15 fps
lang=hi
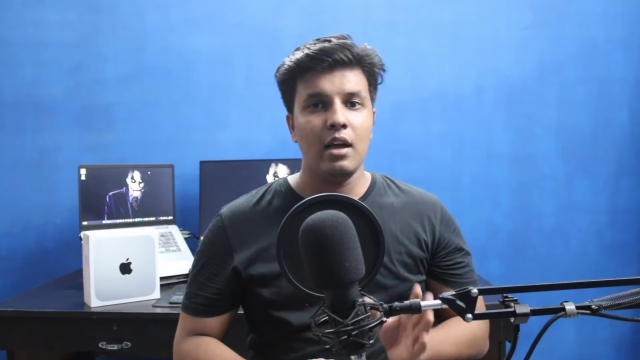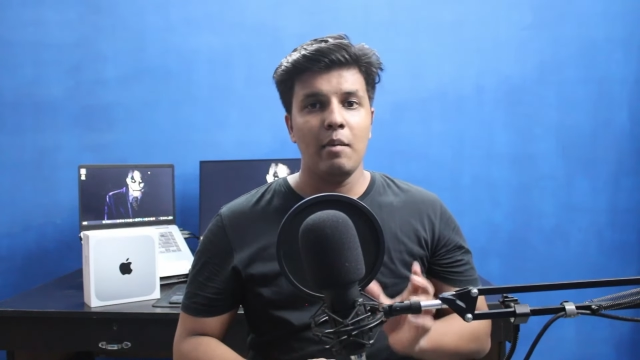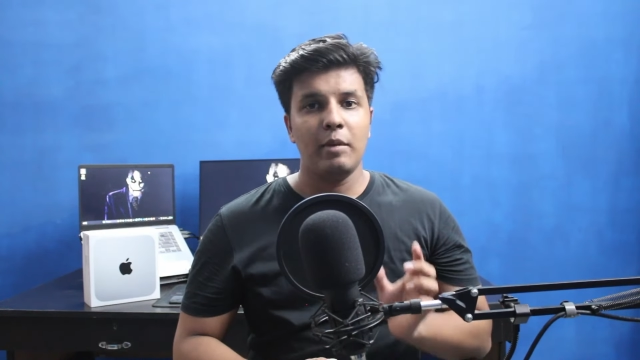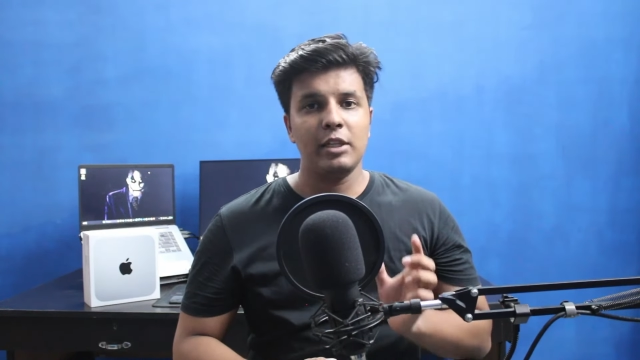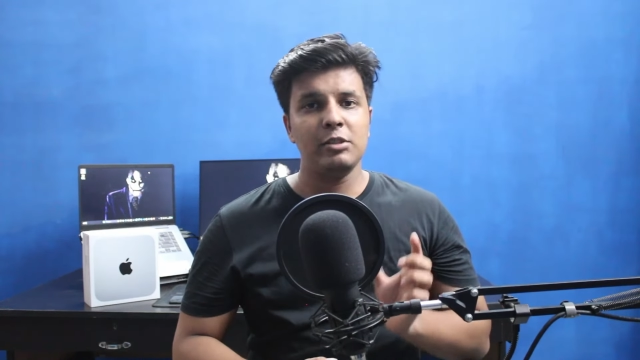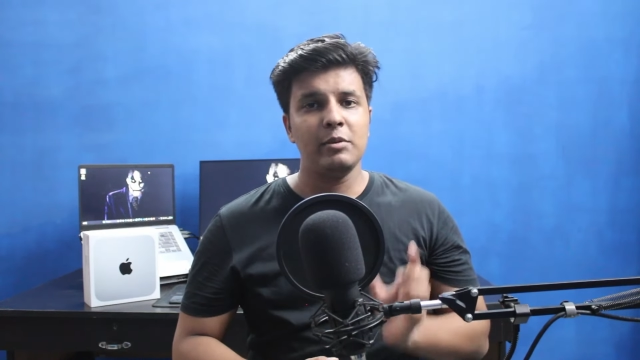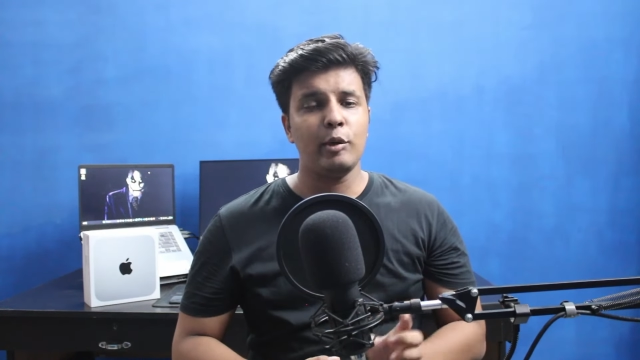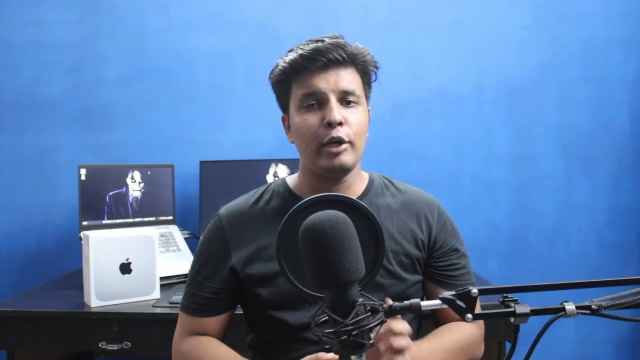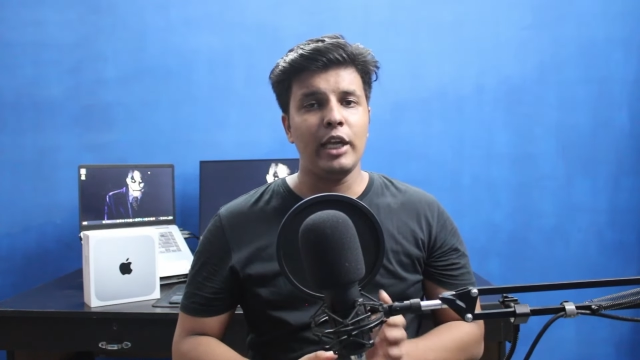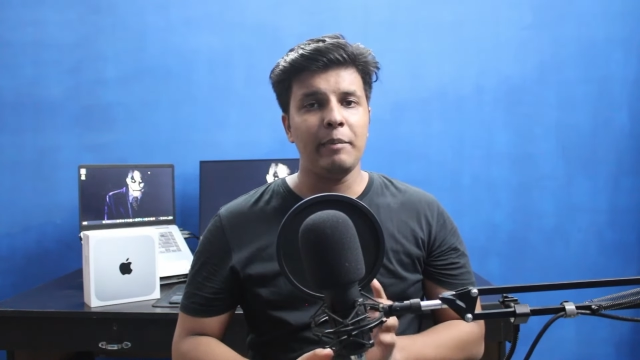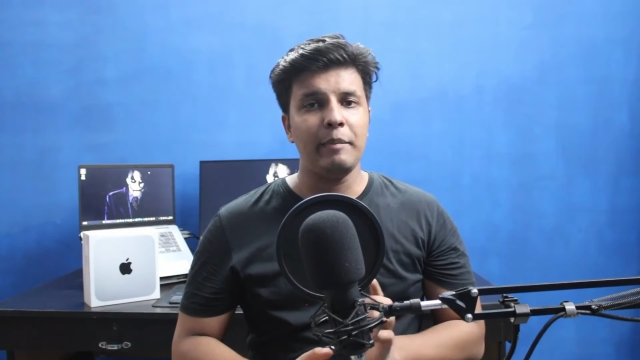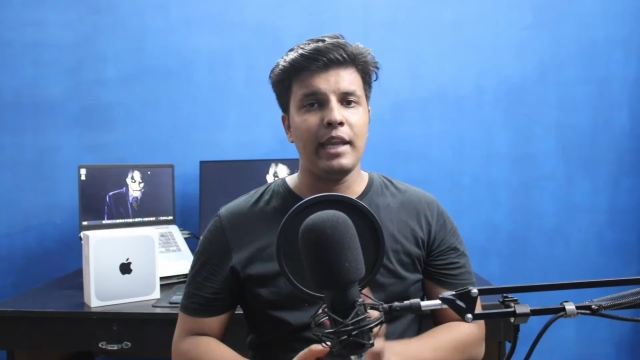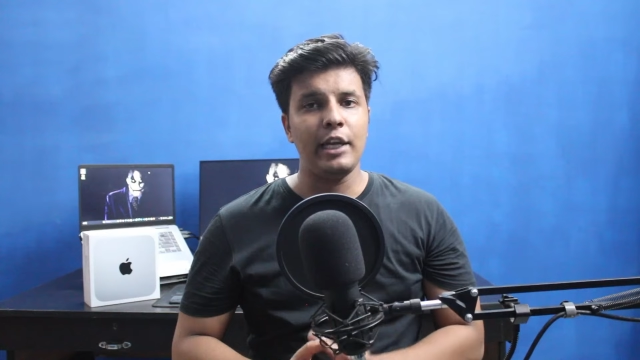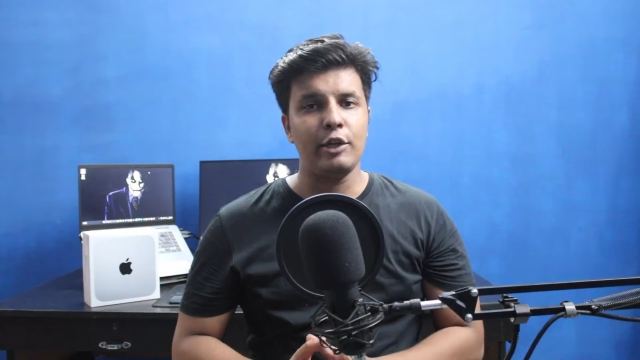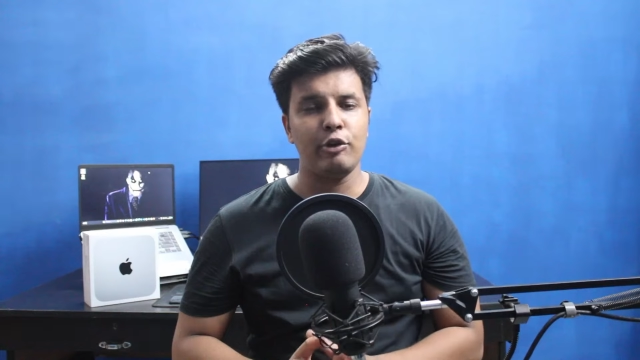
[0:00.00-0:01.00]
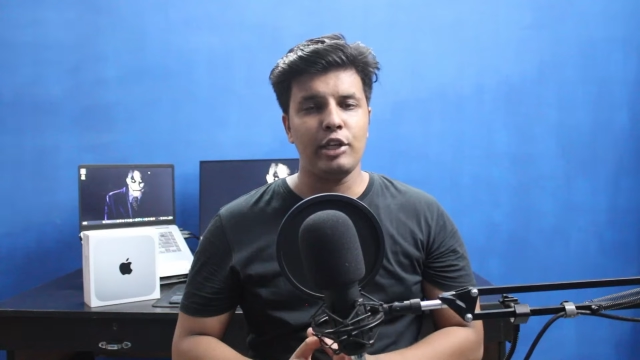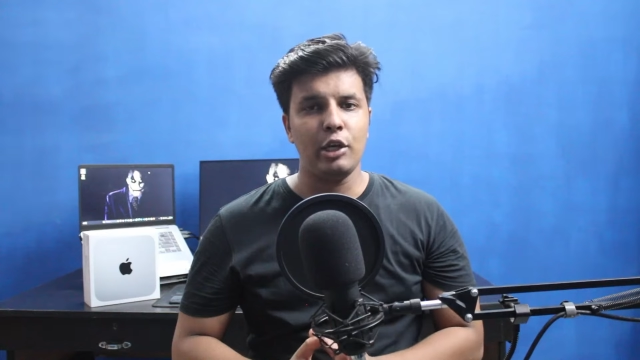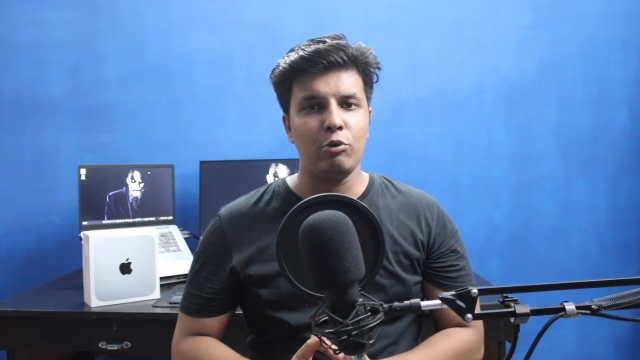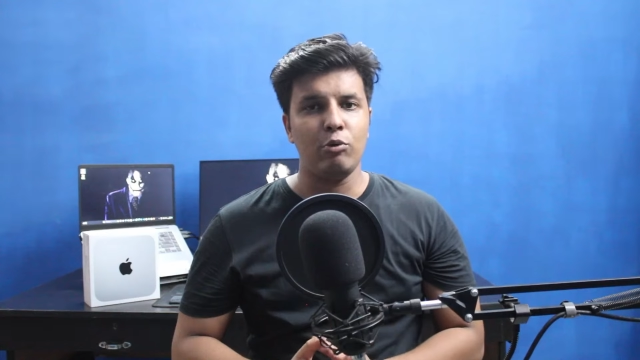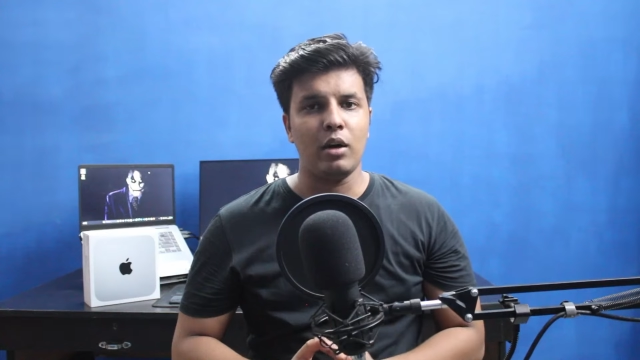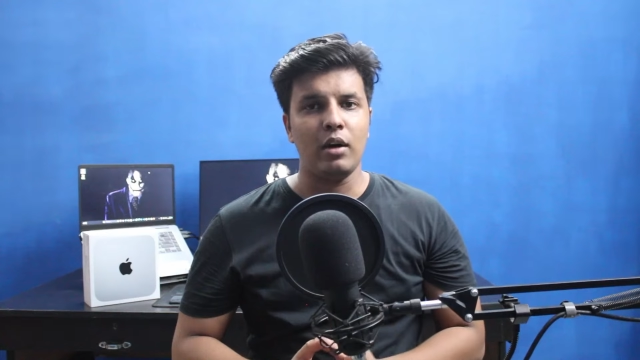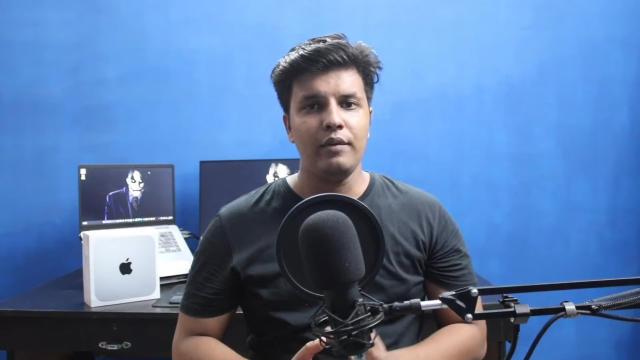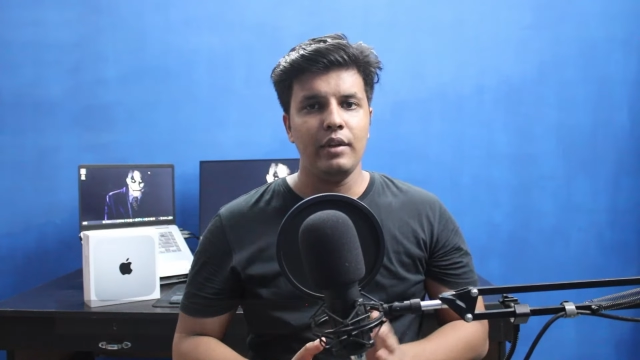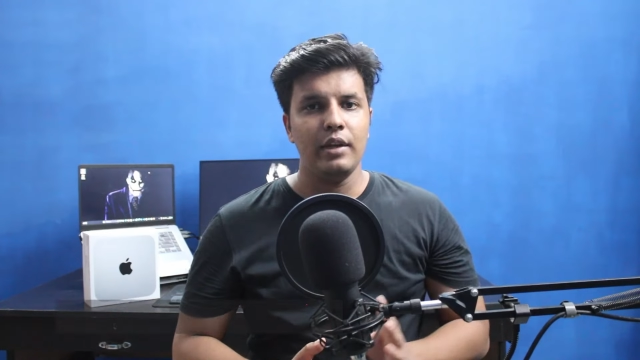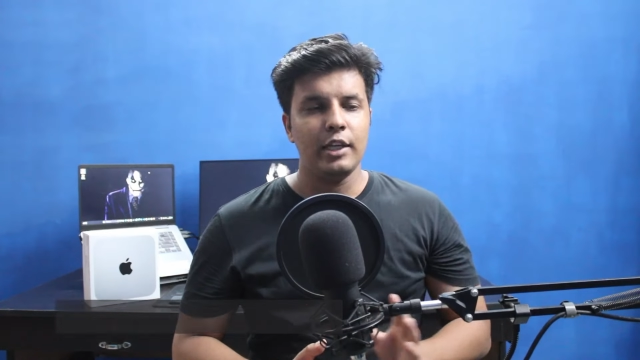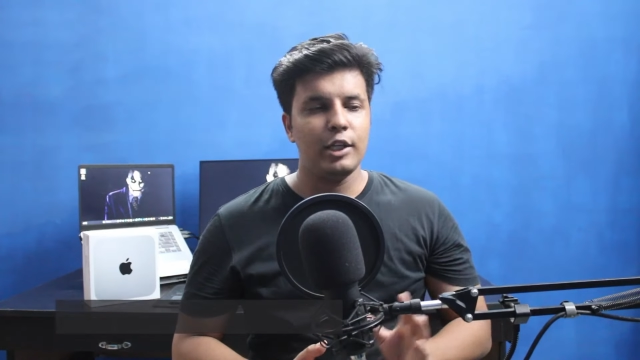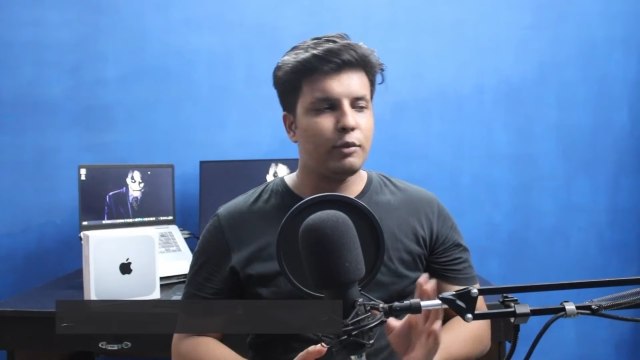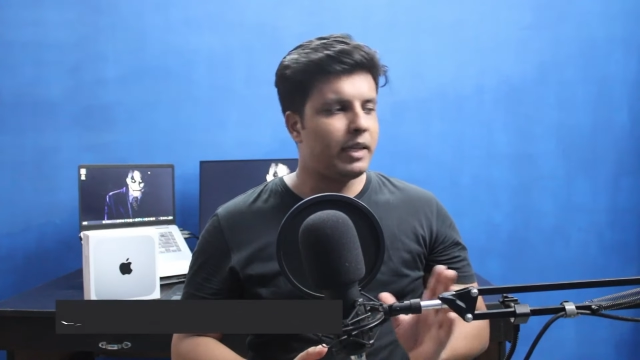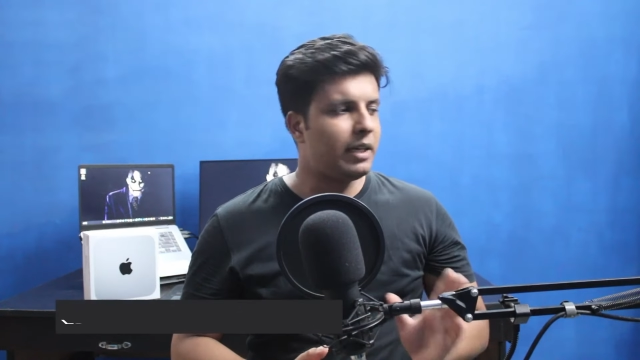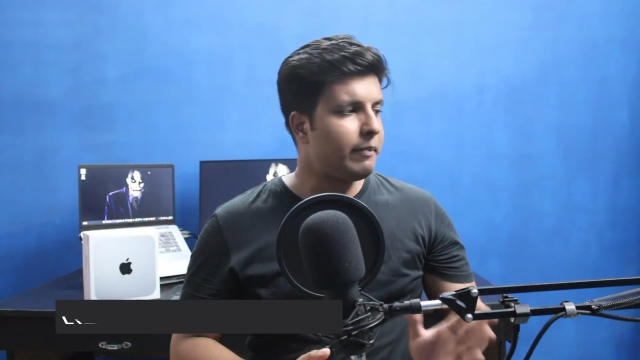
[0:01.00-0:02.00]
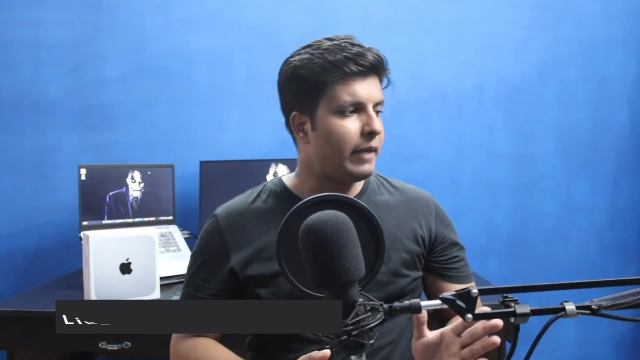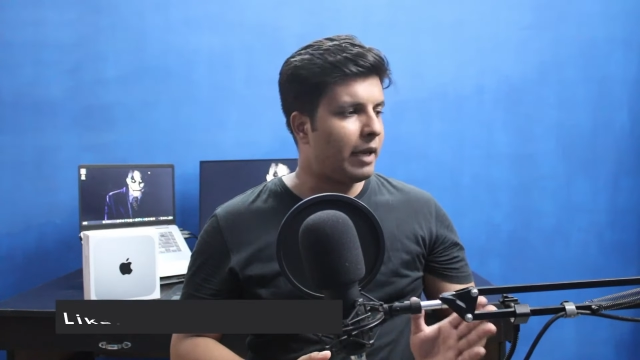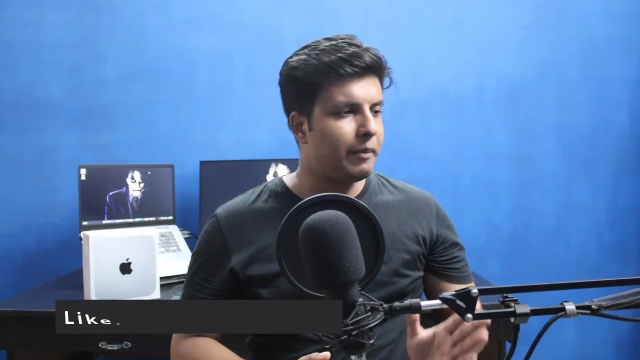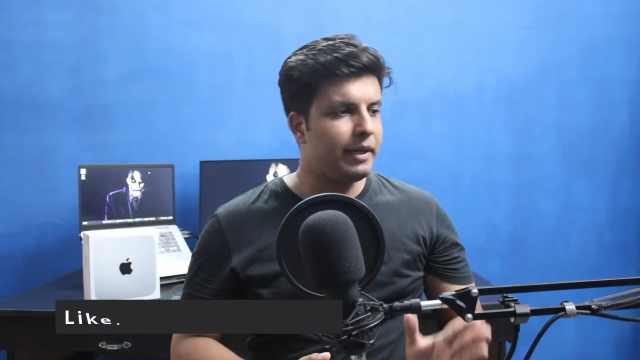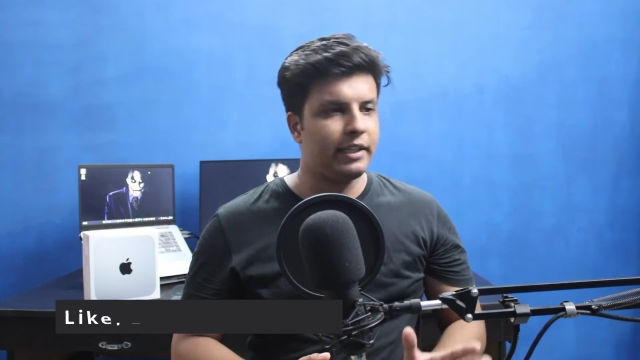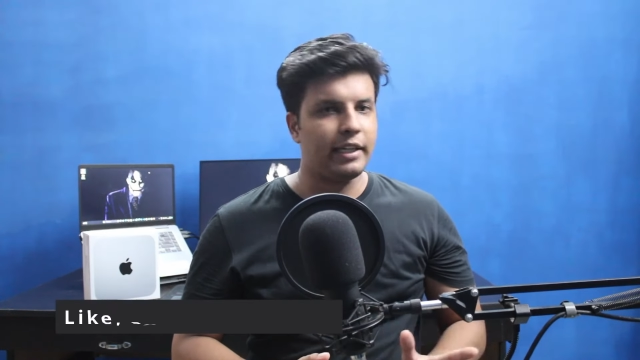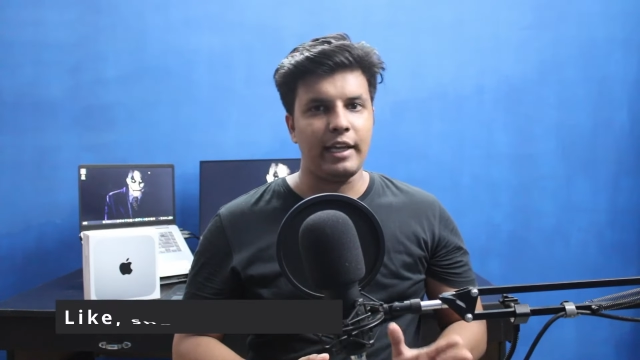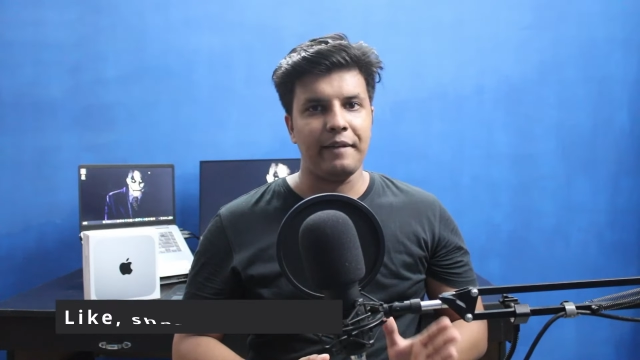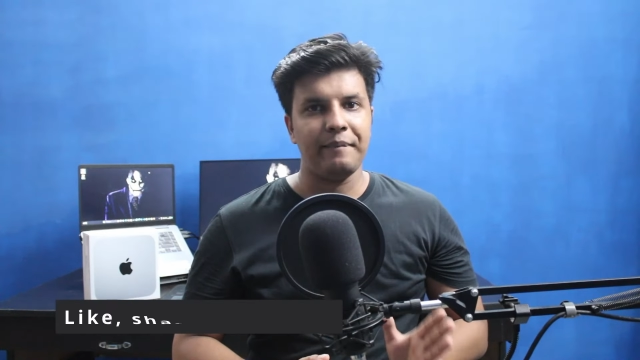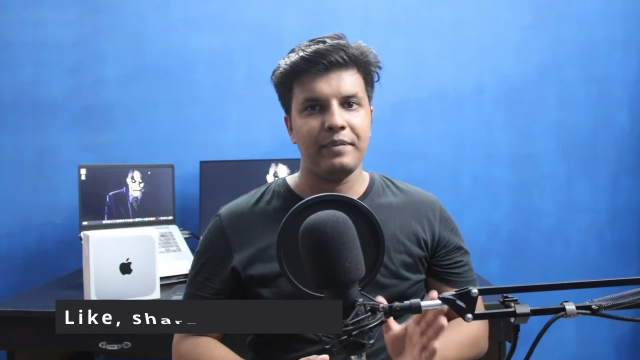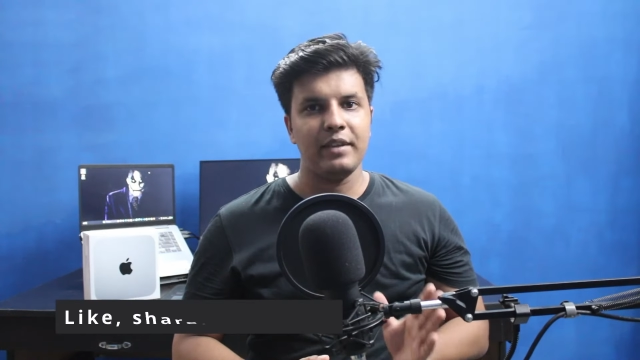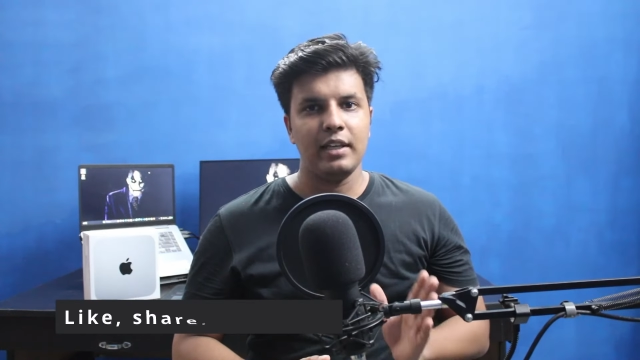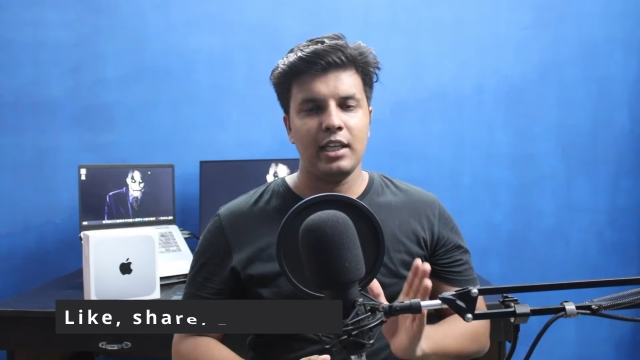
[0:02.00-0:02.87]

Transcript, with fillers: बट इसमें मेरे को एक मेन इशू ये हुआ कि जो मैंने मैक नहीं था ये